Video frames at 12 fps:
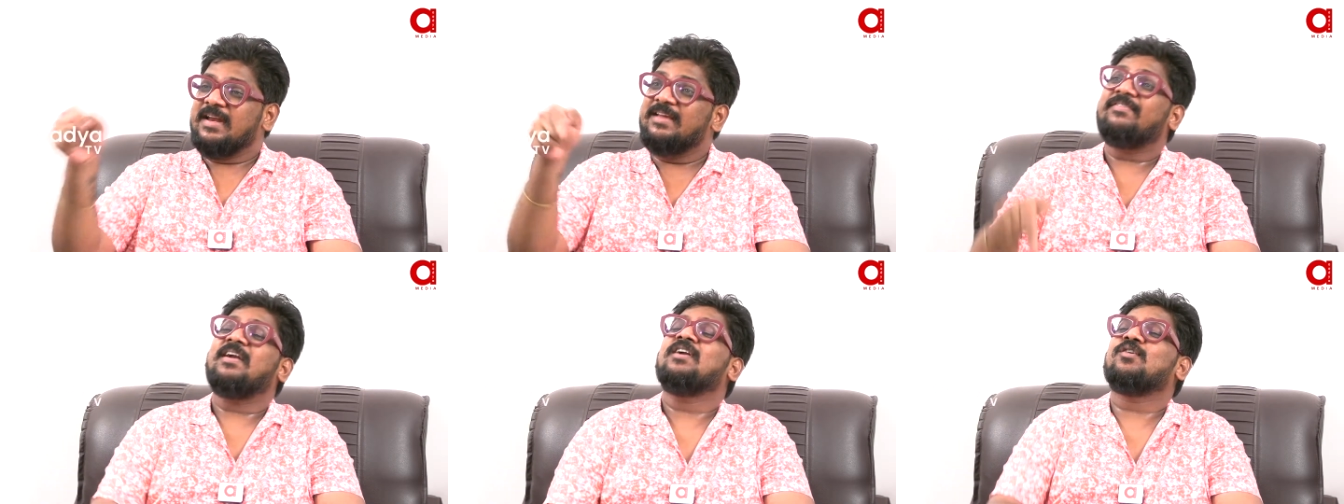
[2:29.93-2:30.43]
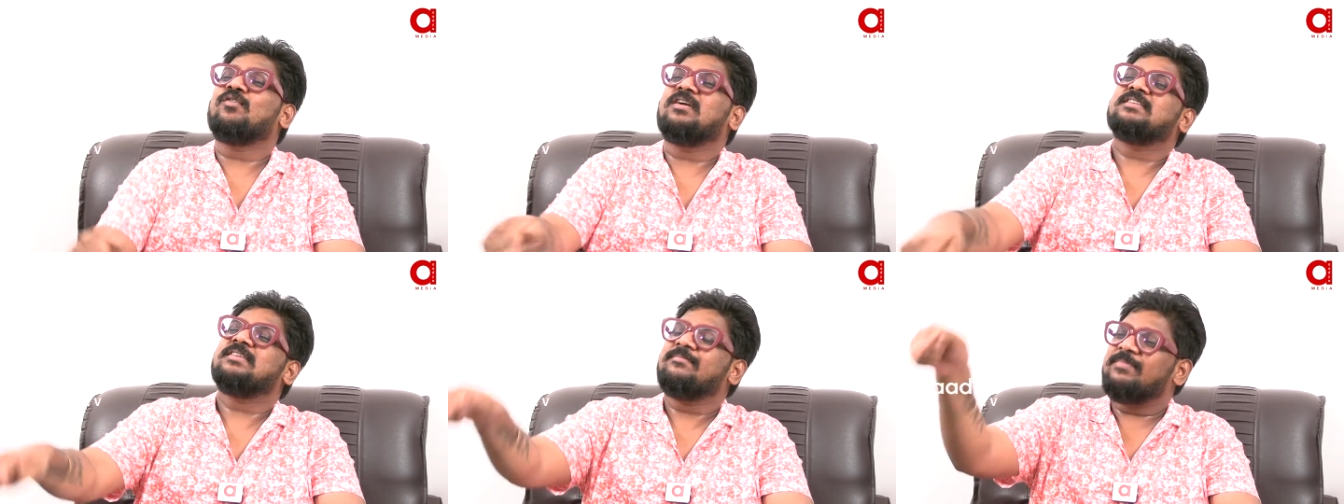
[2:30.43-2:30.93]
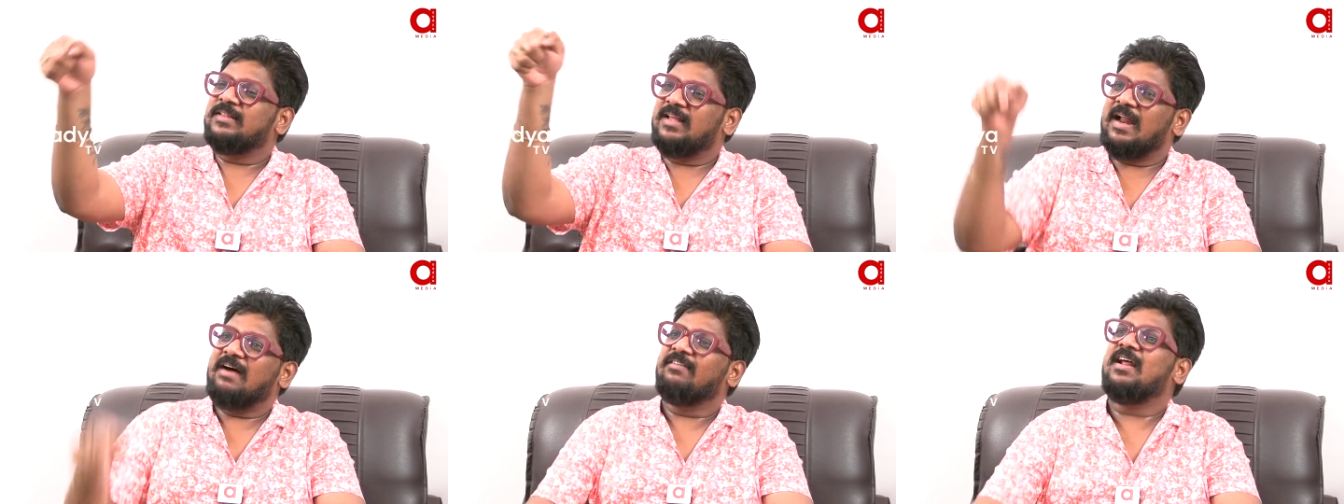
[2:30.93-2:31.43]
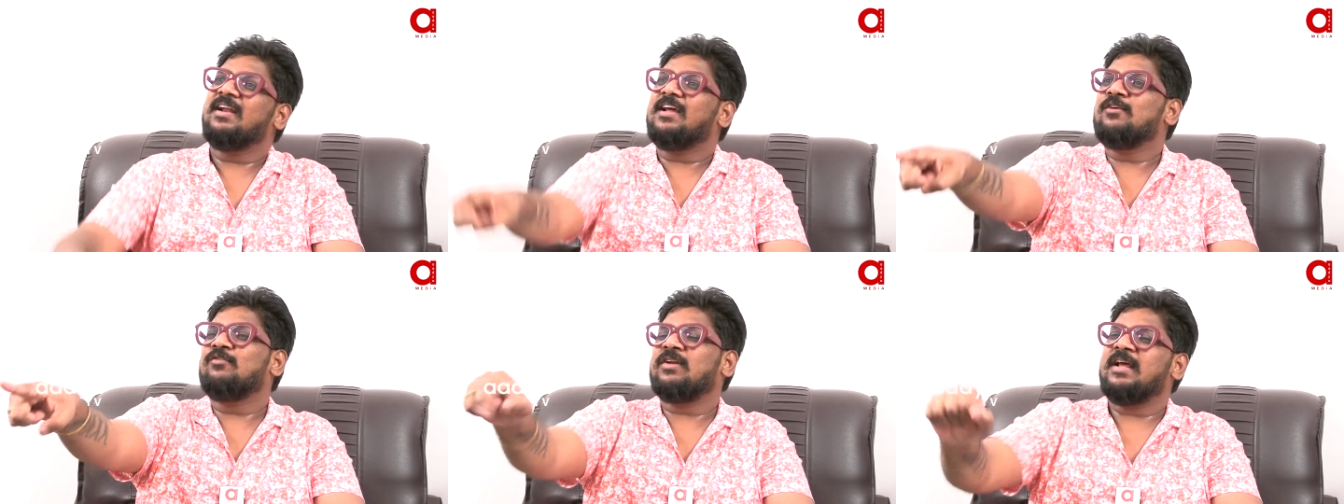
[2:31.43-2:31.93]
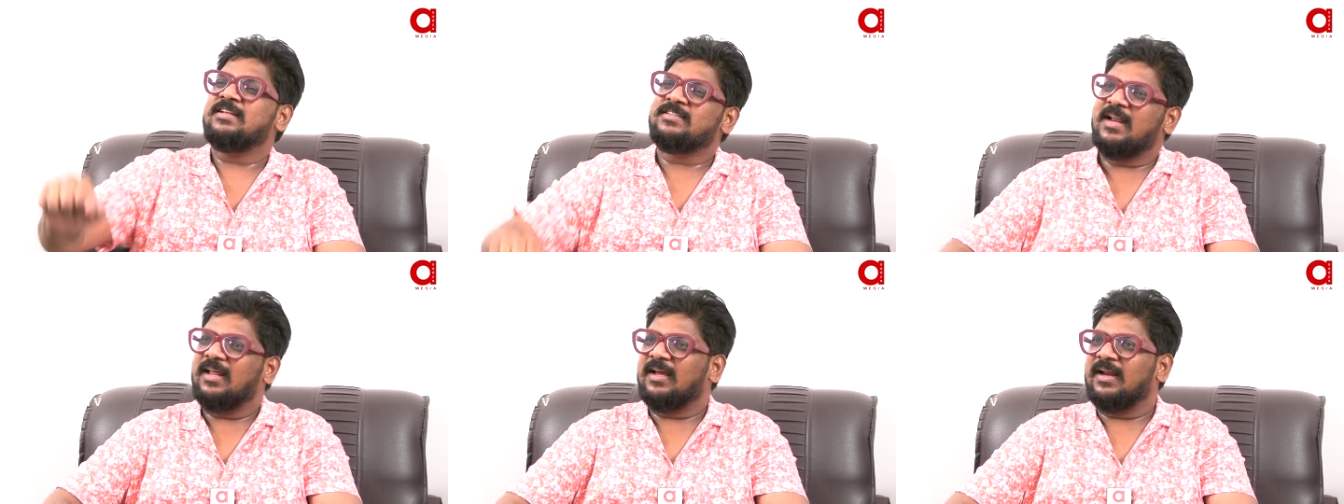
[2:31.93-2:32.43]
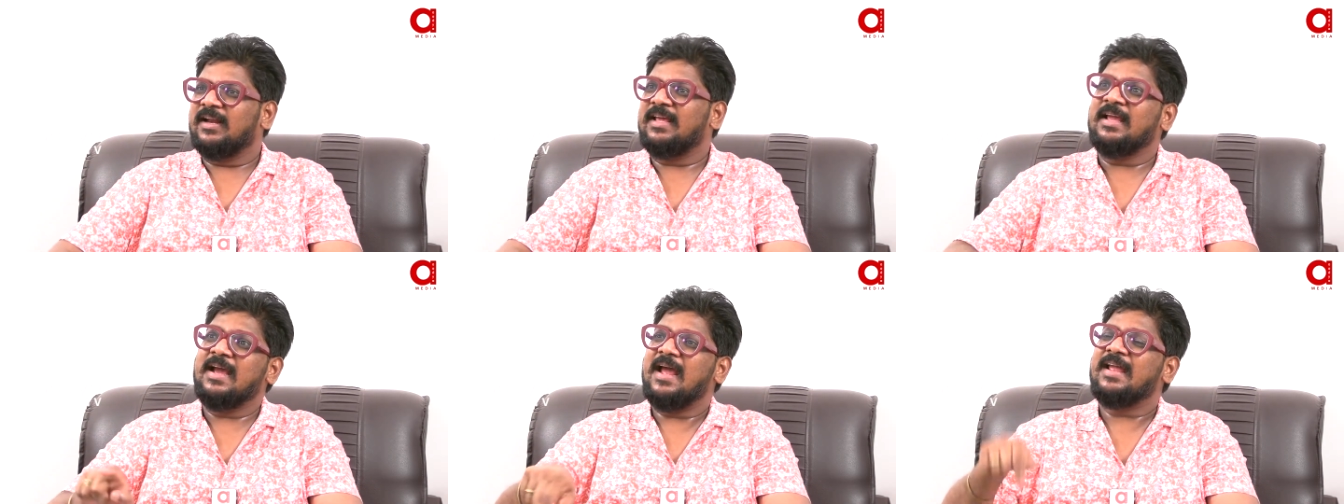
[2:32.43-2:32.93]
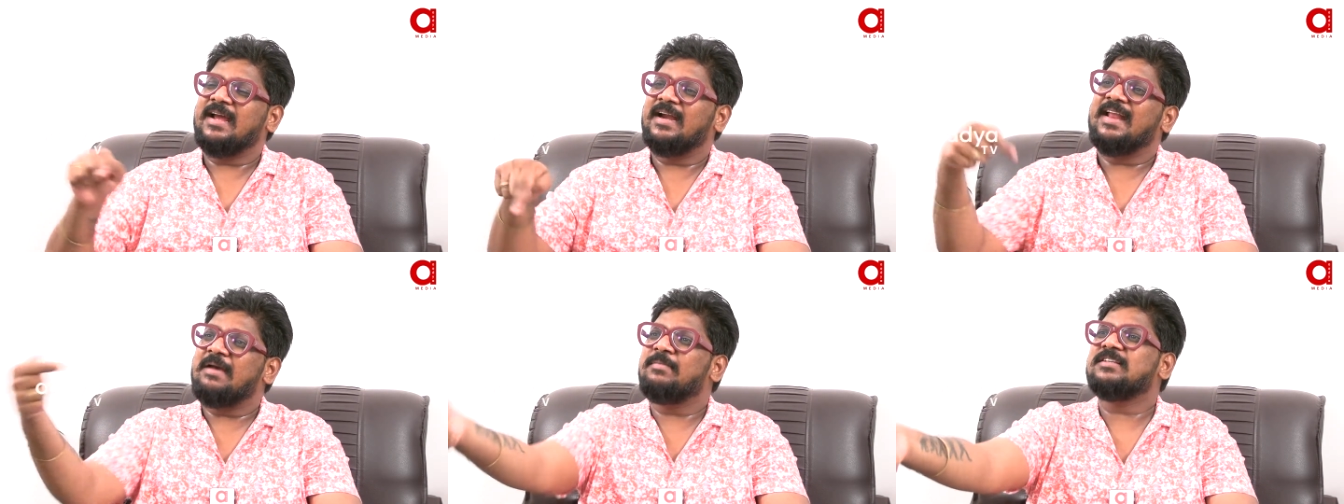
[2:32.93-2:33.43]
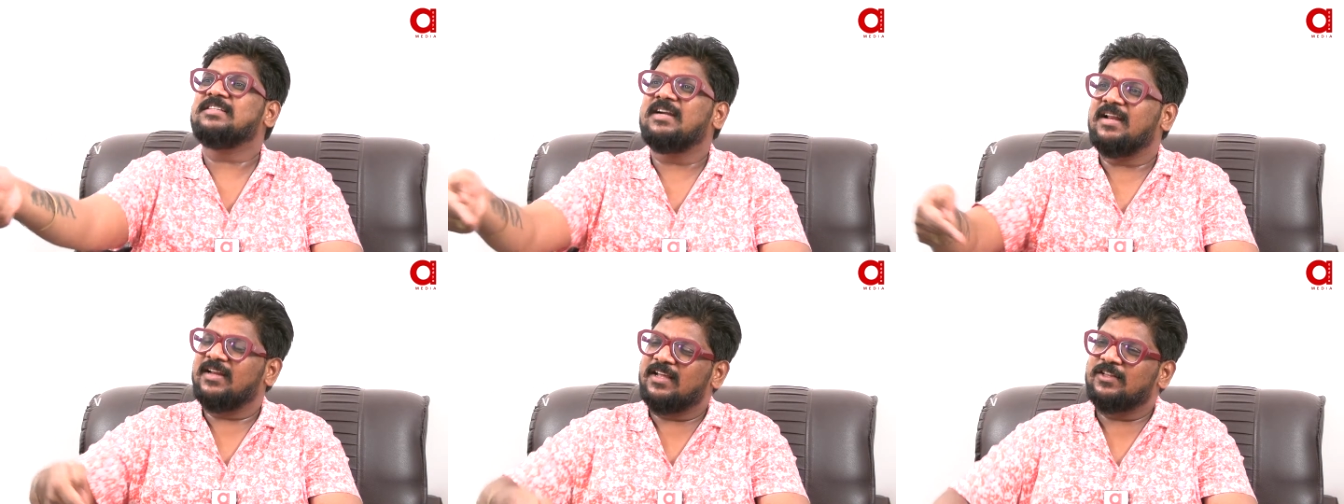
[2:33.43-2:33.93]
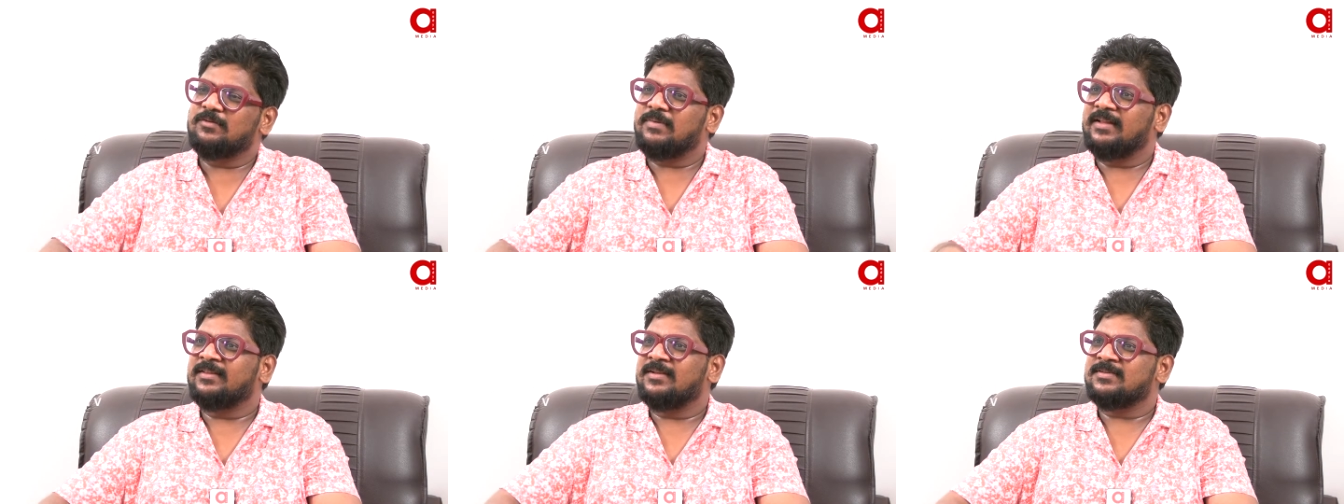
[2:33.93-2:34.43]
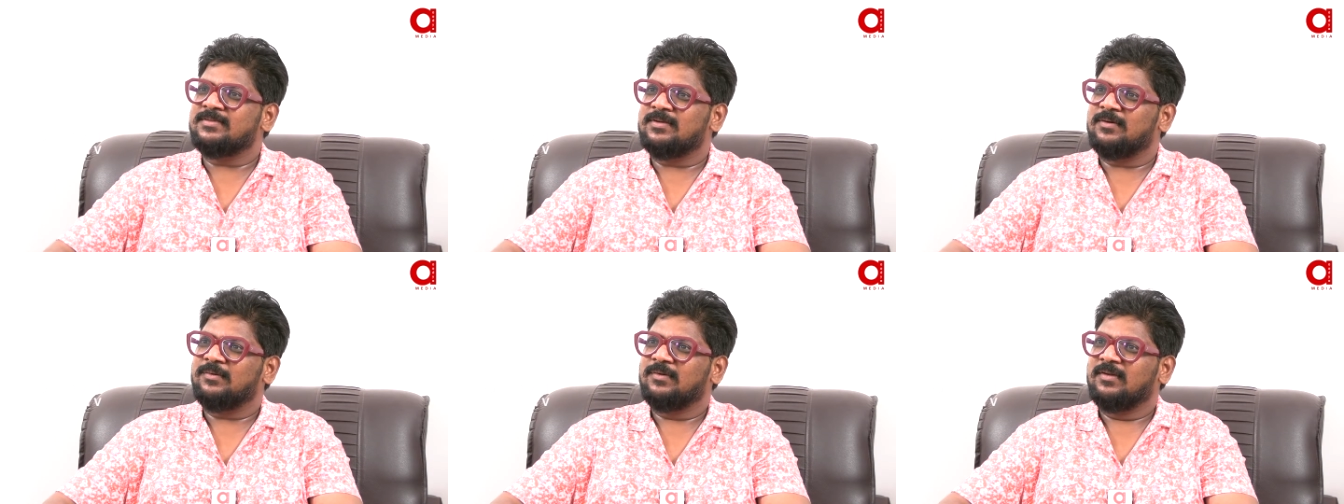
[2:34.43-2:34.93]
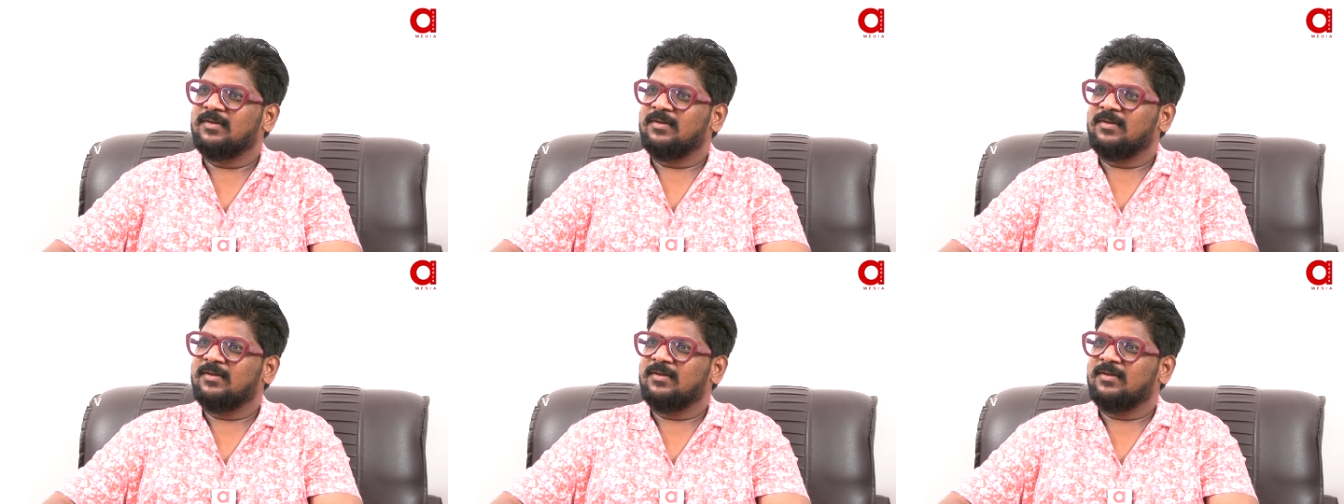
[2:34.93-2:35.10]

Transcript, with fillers: నీ ఫ్రెండ్ కూడా సింపతి రావడానికి నువ్వు ట్రై చేయాలి కానీ ఇంకా ఇంకా డ్యామేజ్ చేయడానికి ఎందుకు ప్రయత్నిస్తున్నావు